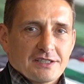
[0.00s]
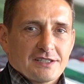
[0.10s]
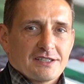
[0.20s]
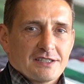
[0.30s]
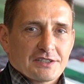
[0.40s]

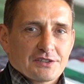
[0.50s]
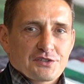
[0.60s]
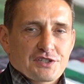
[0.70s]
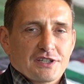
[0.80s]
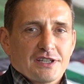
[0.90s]
e,
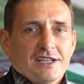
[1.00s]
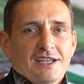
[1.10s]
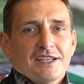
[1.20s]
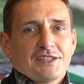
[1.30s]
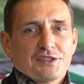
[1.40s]
dlatego że
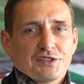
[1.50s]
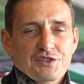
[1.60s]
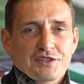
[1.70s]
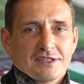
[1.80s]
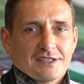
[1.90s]

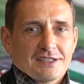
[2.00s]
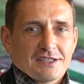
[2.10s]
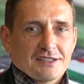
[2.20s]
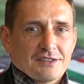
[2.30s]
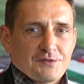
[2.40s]
kiedyś e,
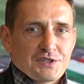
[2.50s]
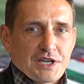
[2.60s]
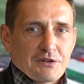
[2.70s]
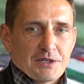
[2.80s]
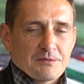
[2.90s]

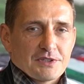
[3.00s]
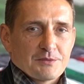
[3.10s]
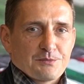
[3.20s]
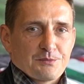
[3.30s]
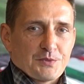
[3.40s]
widziałem
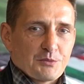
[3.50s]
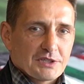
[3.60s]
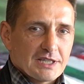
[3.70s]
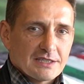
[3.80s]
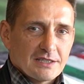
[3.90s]
i
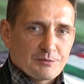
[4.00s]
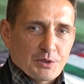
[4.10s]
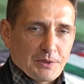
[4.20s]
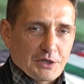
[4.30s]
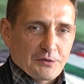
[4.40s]
mój tata
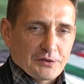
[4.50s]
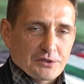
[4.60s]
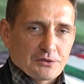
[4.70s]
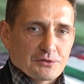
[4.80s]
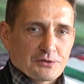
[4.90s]
propagował
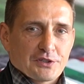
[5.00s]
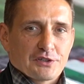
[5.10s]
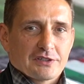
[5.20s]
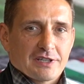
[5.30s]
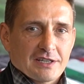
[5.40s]
taką kulturę
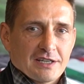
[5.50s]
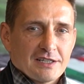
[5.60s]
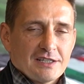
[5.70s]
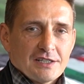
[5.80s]
oglądania